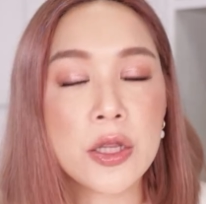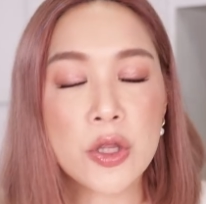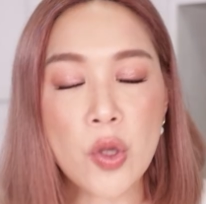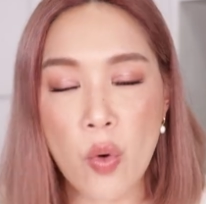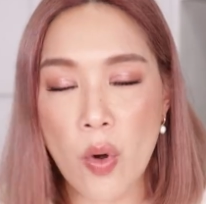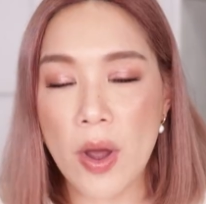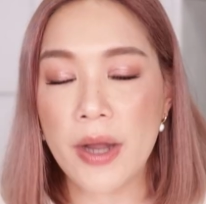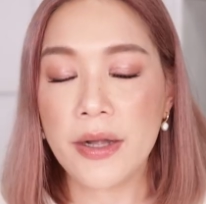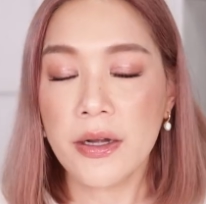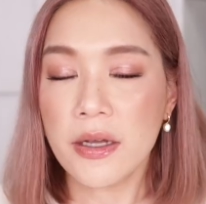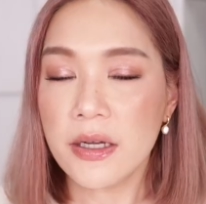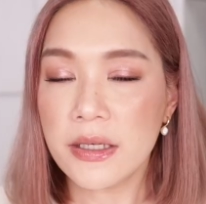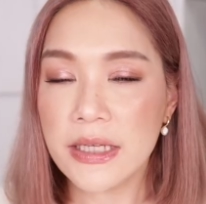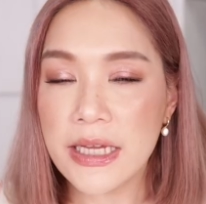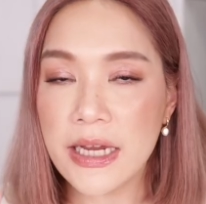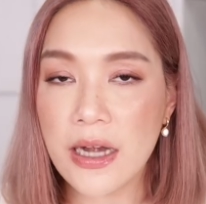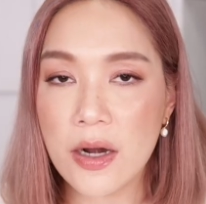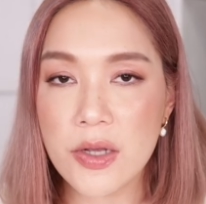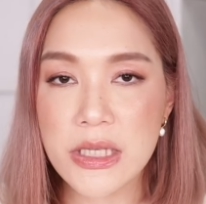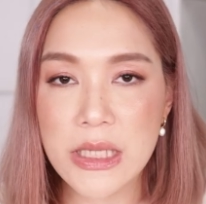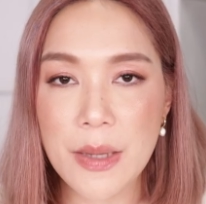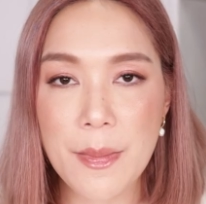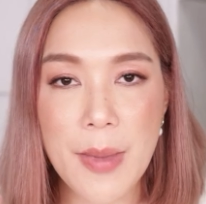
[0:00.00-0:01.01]
ตัวหนึ่งที่
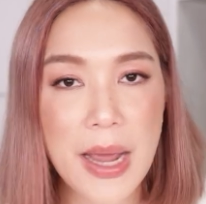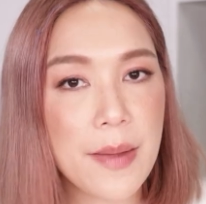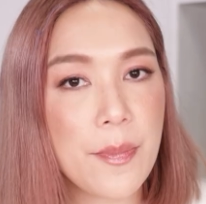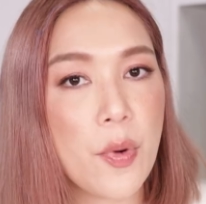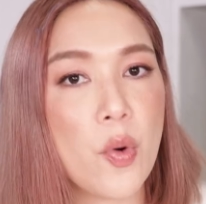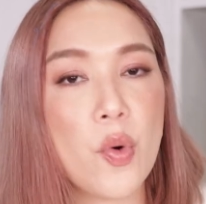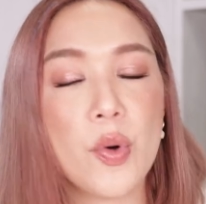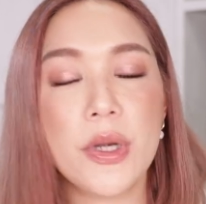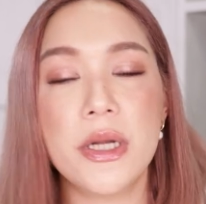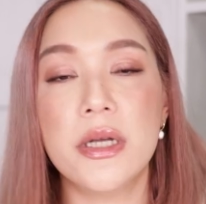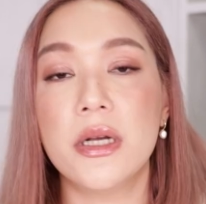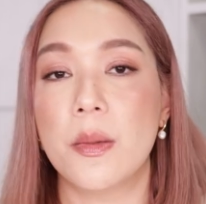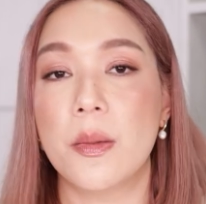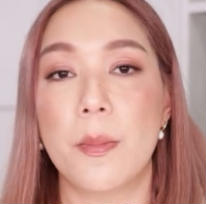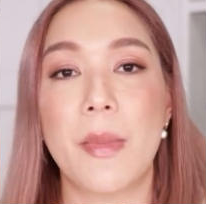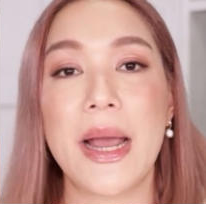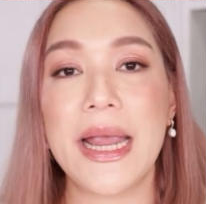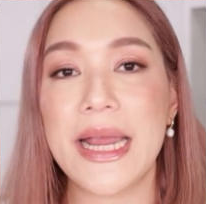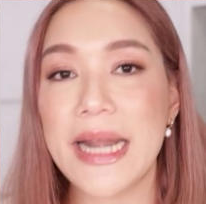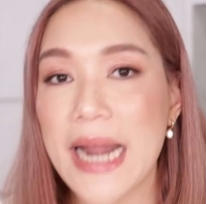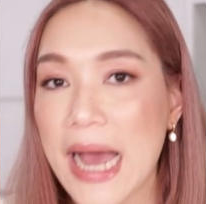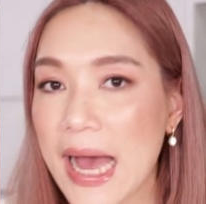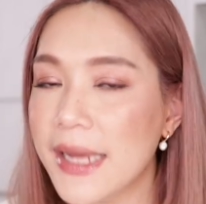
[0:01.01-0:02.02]
เราจะไม่พูดถึง
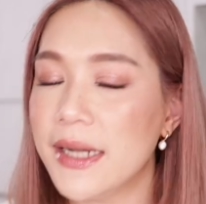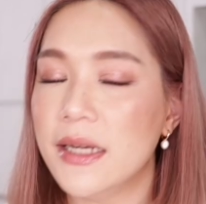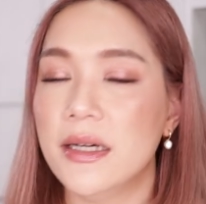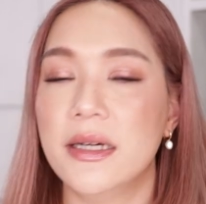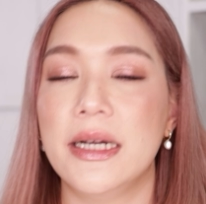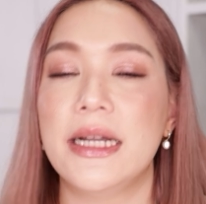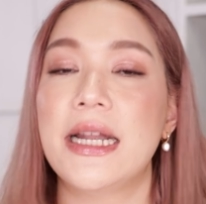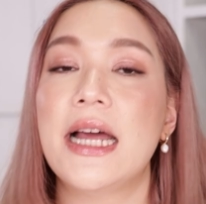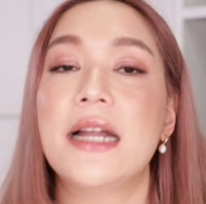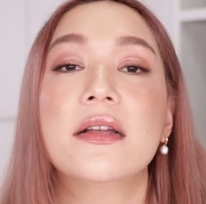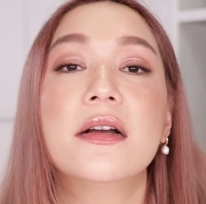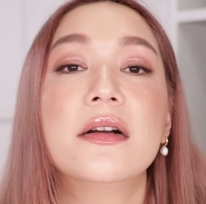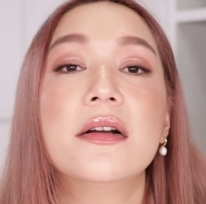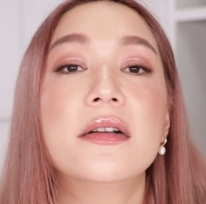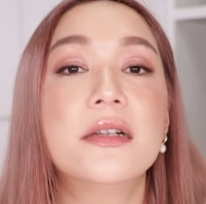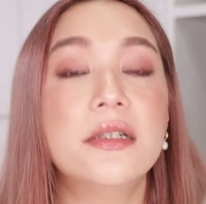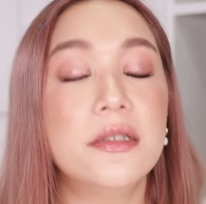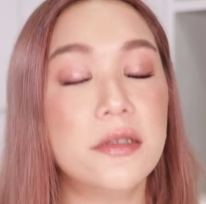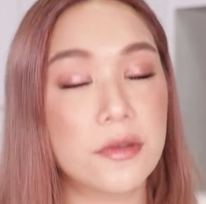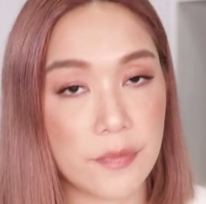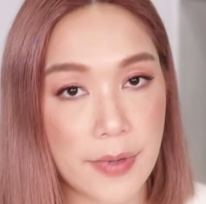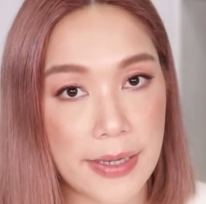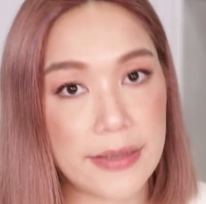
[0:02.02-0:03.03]
ไม่ได้เลยนั่นก็
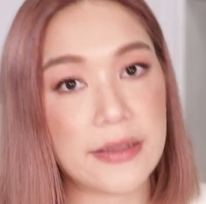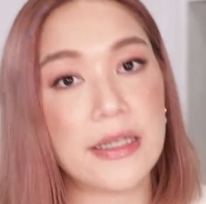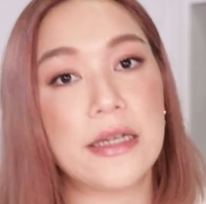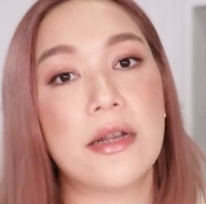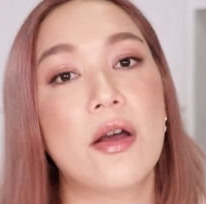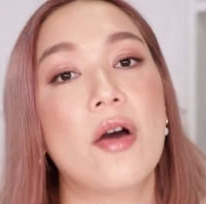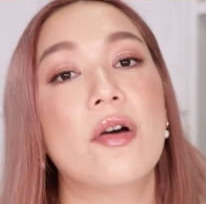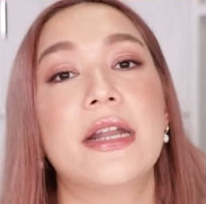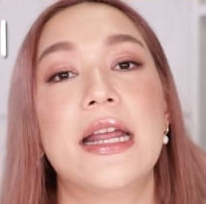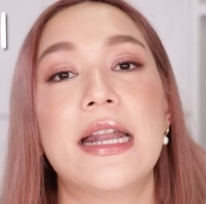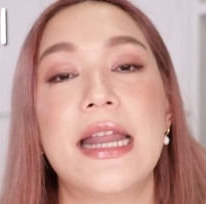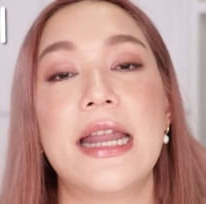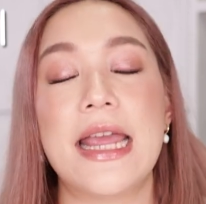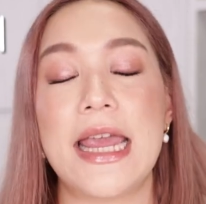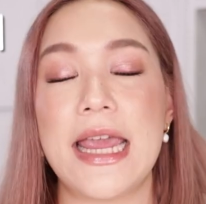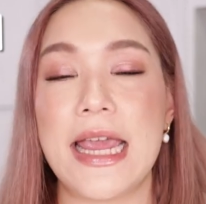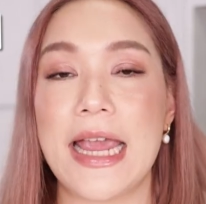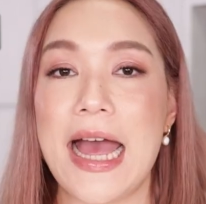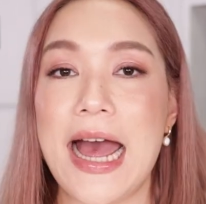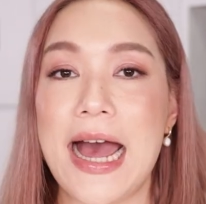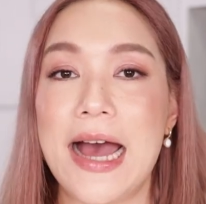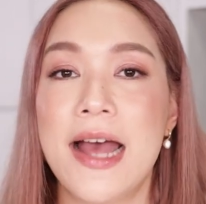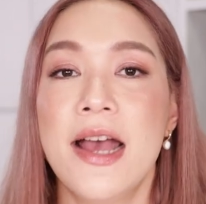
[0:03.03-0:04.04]
คือเรตินอลนั่นเอง
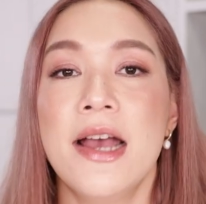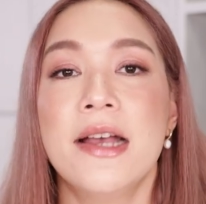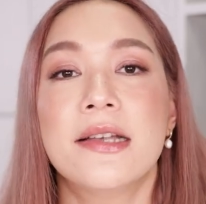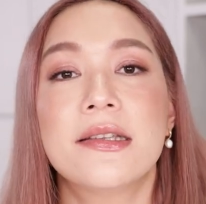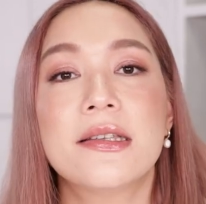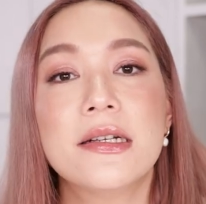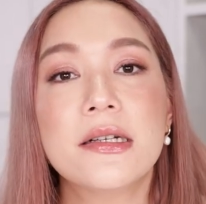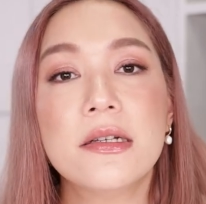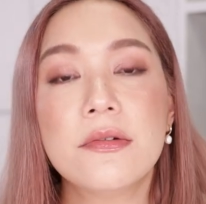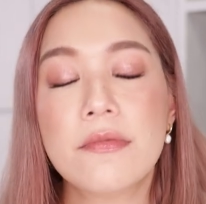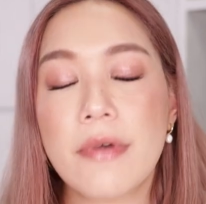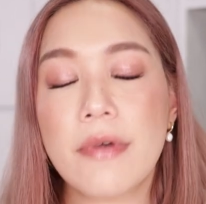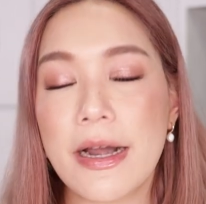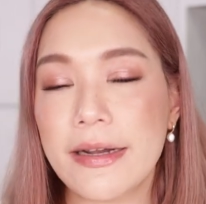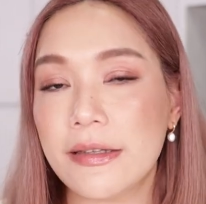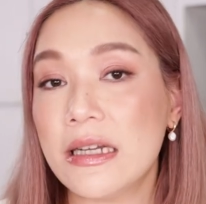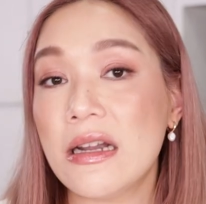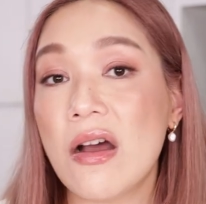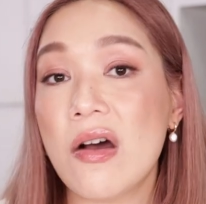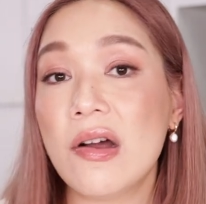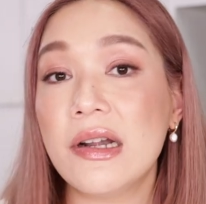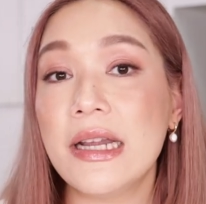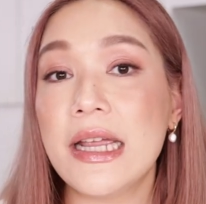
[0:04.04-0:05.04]
ค่ะซึ่งเร
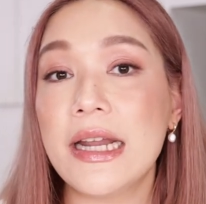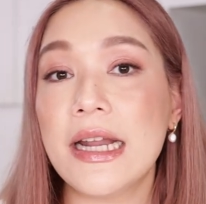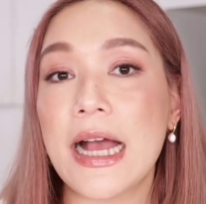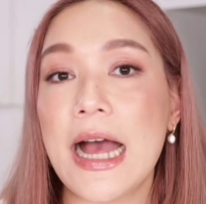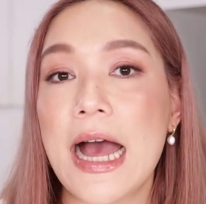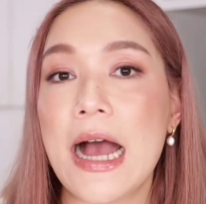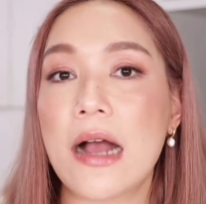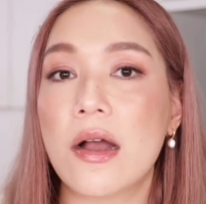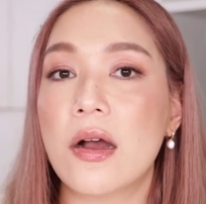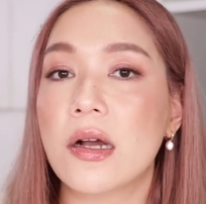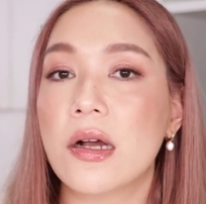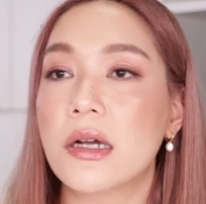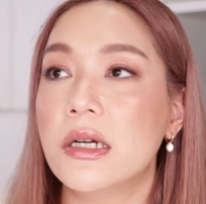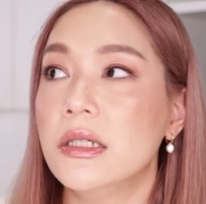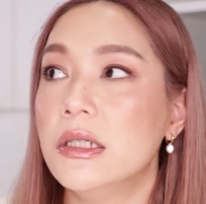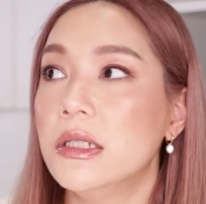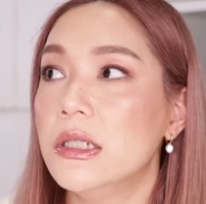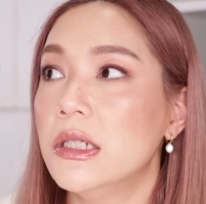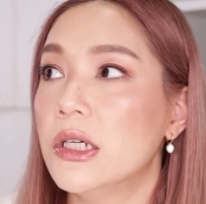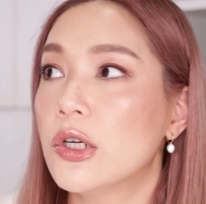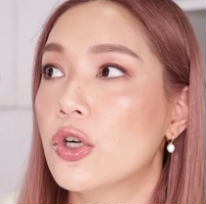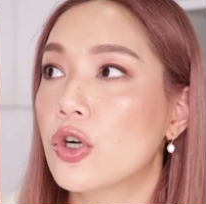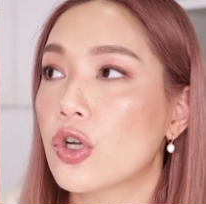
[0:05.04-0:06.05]
ตินอลเนี่ยนะคะก็คื
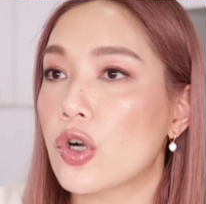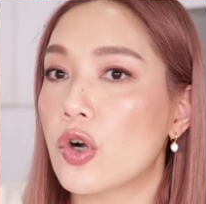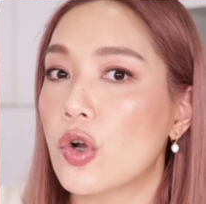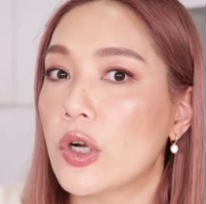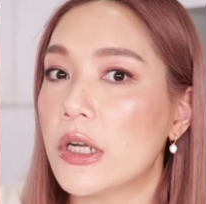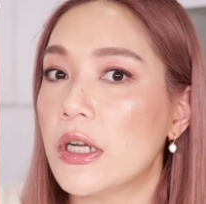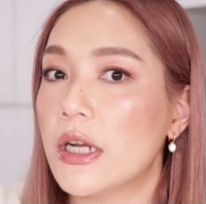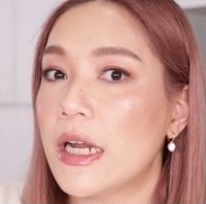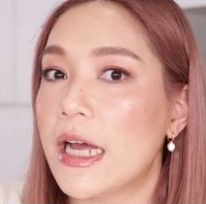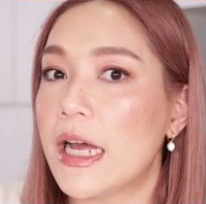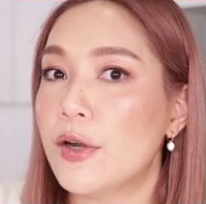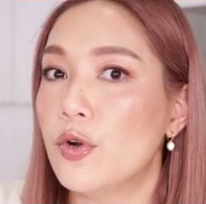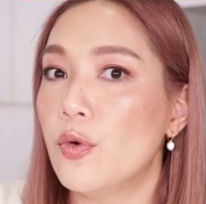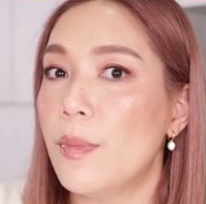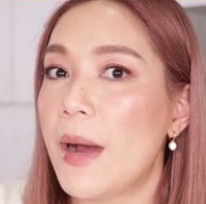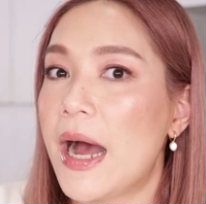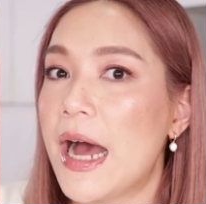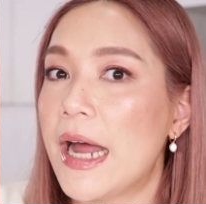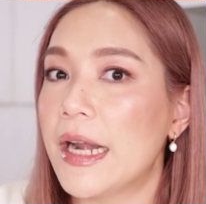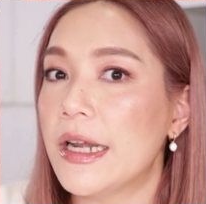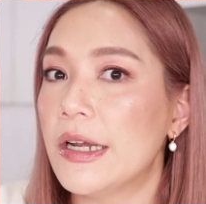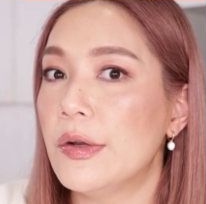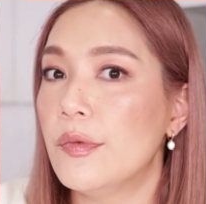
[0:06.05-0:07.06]
อกรดอนุ
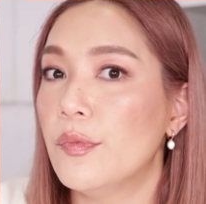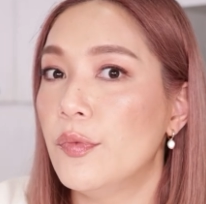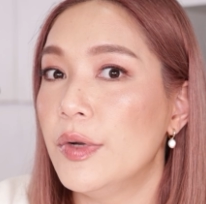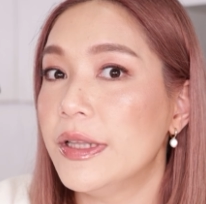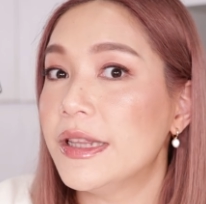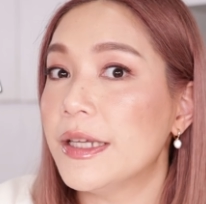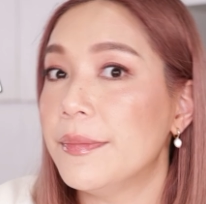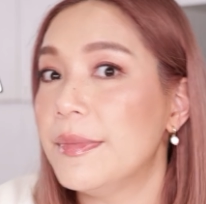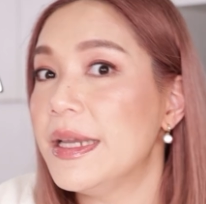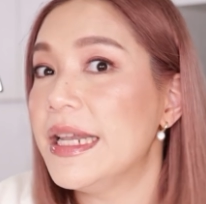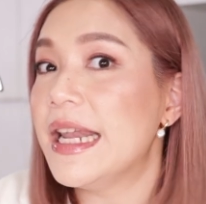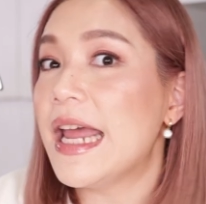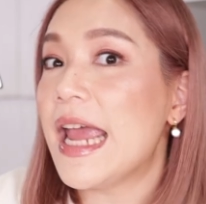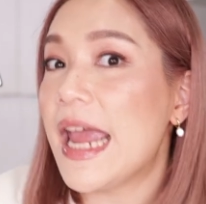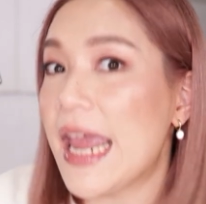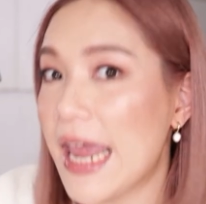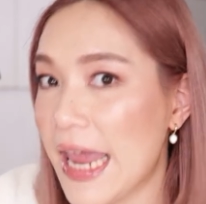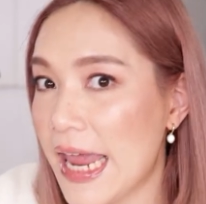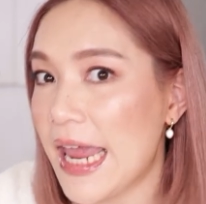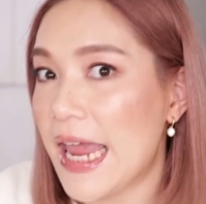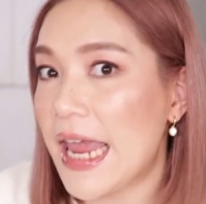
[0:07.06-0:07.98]
พันธ์วิตามิน A